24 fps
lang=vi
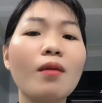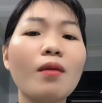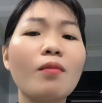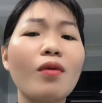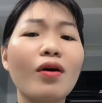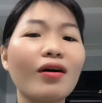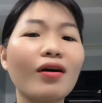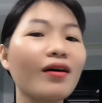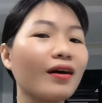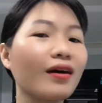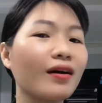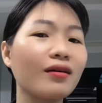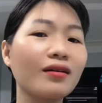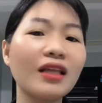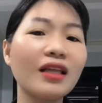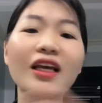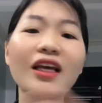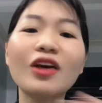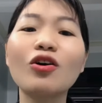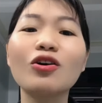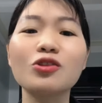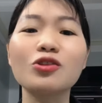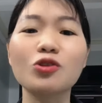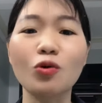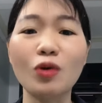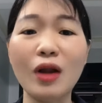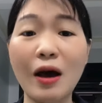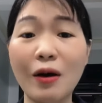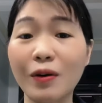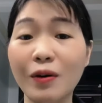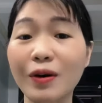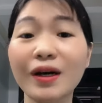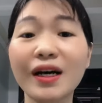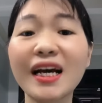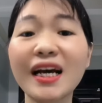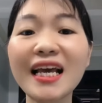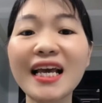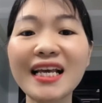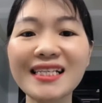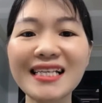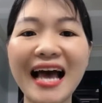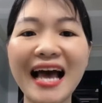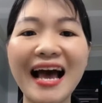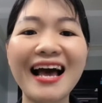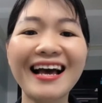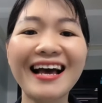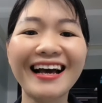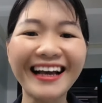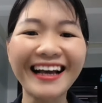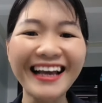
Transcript: mọi người thích con số nào cứ ghi ra